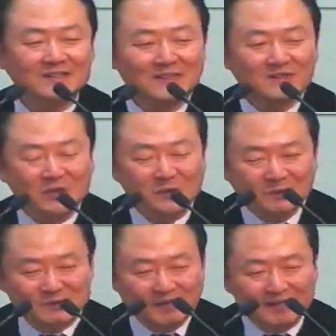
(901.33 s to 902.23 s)

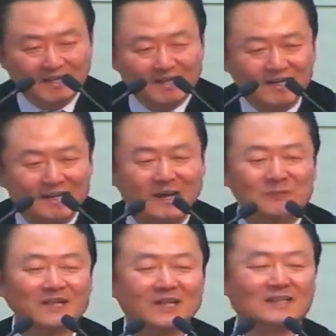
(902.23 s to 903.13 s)
여우수아가
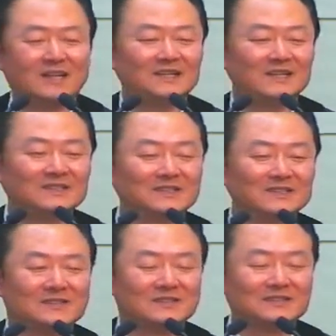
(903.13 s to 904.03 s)
감당을 하게 되는
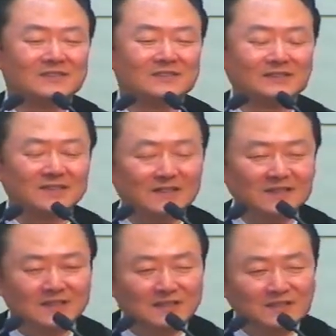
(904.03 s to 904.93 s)
것이죠.
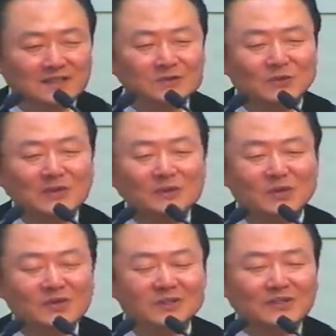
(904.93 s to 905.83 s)
이
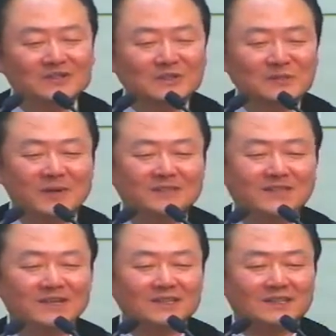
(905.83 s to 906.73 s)
초대교회의 역사도
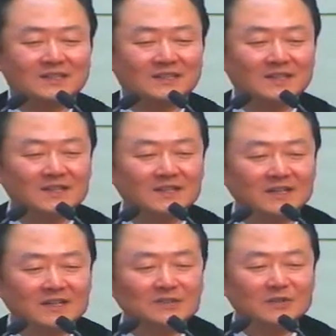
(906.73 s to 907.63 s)
마찬가지예요.
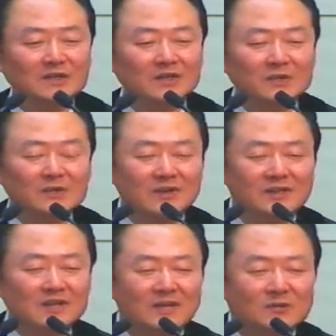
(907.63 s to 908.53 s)

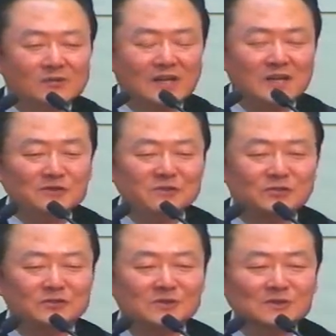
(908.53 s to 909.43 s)
초대교회 예루살렘을
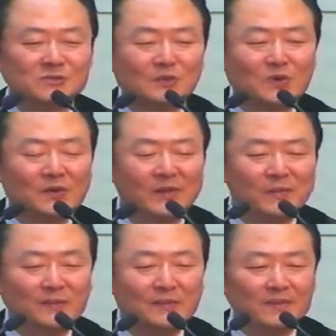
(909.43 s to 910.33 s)
중심으로
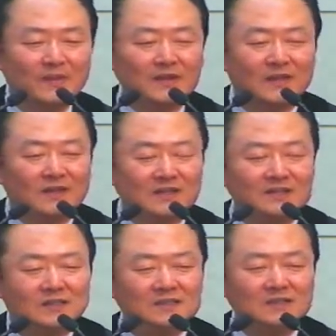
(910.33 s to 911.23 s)
한
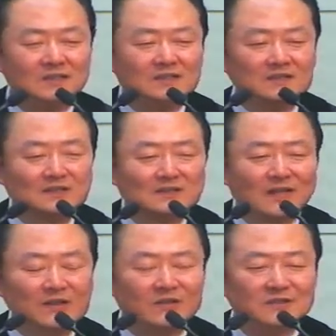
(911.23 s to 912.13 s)
그
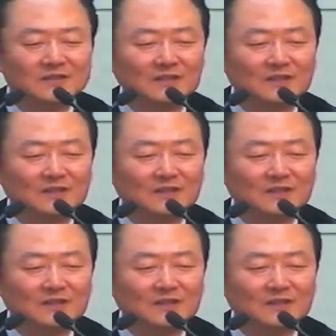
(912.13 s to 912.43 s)
사역은